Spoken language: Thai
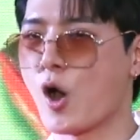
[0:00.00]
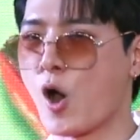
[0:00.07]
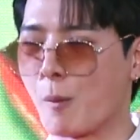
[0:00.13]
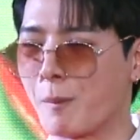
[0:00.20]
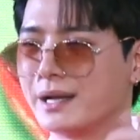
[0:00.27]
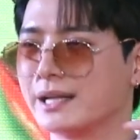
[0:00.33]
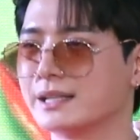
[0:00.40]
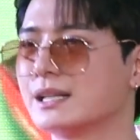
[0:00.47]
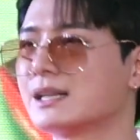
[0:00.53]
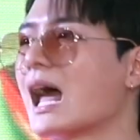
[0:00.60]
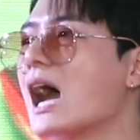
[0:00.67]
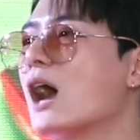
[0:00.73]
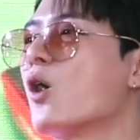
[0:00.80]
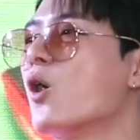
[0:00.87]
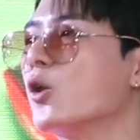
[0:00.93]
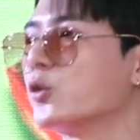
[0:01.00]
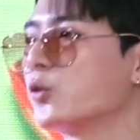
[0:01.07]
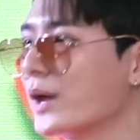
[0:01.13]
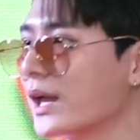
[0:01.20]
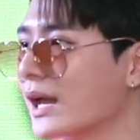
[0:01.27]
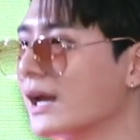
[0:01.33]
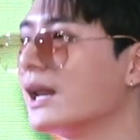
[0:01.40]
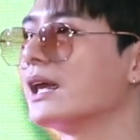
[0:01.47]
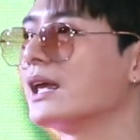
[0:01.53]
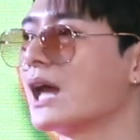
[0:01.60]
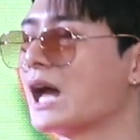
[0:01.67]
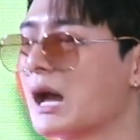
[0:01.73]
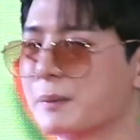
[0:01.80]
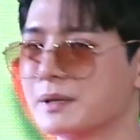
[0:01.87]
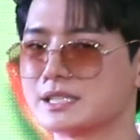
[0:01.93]
ออกไปในทิศทางของตัวเองอะไรอย่างเงี้
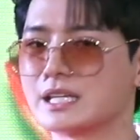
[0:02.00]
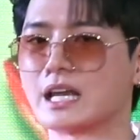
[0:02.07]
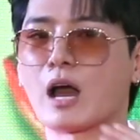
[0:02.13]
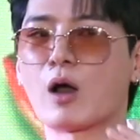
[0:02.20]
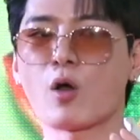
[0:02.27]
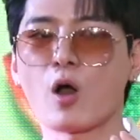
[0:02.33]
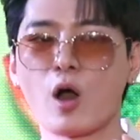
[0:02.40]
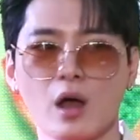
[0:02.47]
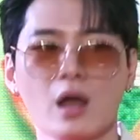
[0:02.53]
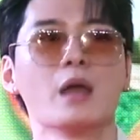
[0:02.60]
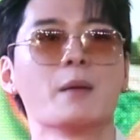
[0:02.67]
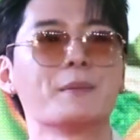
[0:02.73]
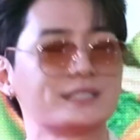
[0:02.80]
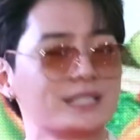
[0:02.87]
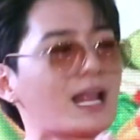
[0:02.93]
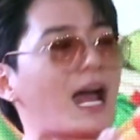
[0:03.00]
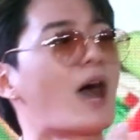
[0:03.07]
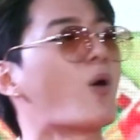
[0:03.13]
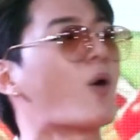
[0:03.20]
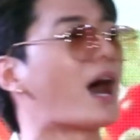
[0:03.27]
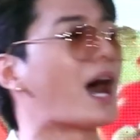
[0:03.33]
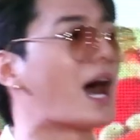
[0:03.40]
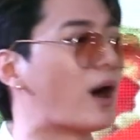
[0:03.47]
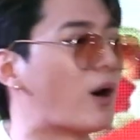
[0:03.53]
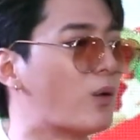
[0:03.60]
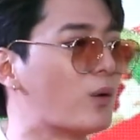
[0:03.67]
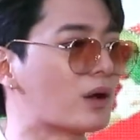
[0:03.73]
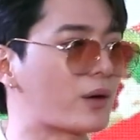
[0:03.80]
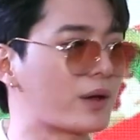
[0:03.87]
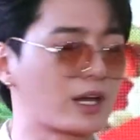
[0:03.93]
ยครับพี่สิงห์เขาก็มีเส้นทางของเขา
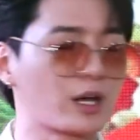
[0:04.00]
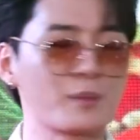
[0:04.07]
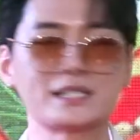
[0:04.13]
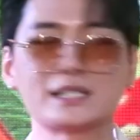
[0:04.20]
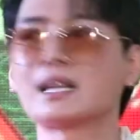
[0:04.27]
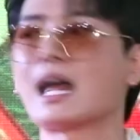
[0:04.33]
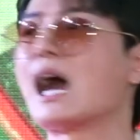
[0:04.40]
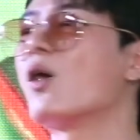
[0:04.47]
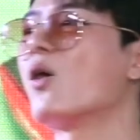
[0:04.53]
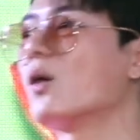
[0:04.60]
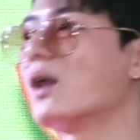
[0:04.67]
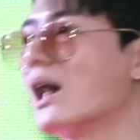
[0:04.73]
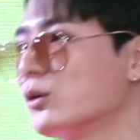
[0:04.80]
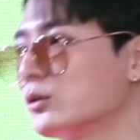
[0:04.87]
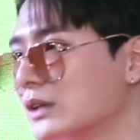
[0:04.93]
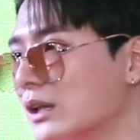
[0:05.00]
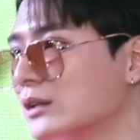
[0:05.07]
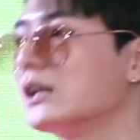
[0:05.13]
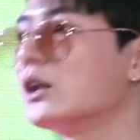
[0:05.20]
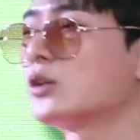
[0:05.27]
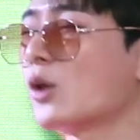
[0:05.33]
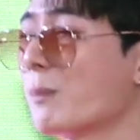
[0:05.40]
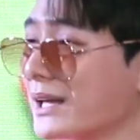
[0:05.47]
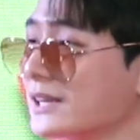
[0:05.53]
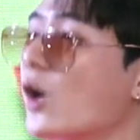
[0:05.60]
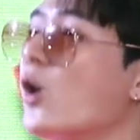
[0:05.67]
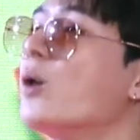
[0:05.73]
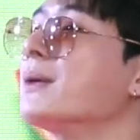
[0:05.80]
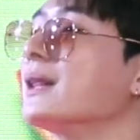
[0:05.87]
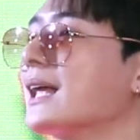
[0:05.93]
เราเองก็มีเส้นทางของเราเราที่เราต้องไปต่
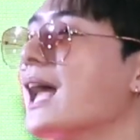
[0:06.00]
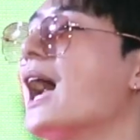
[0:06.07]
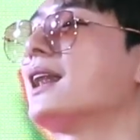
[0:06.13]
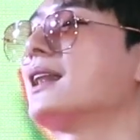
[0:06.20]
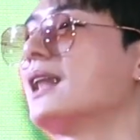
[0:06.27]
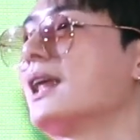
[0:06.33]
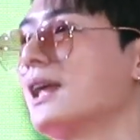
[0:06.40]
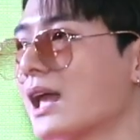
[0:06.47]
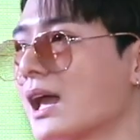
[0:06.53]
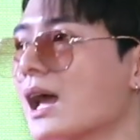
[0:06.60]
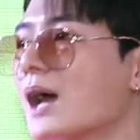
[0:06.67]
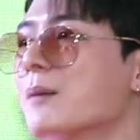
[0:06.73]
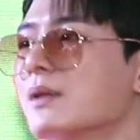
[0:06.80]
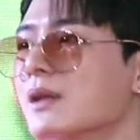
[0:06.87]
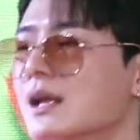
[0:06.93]
อเหมือนกันอะไรอย่างเงี้ยครั